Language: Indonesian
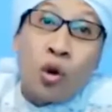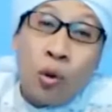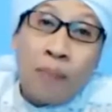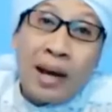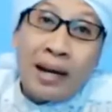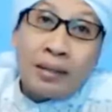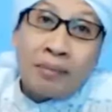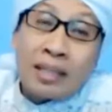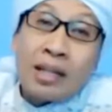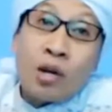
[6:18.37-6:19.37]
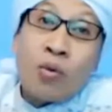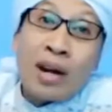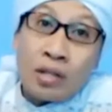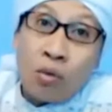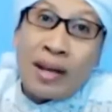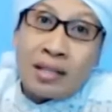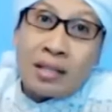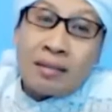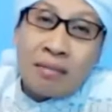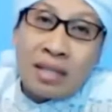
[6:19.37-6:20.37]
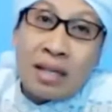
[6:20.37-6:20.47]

global, maksudnya luas luas.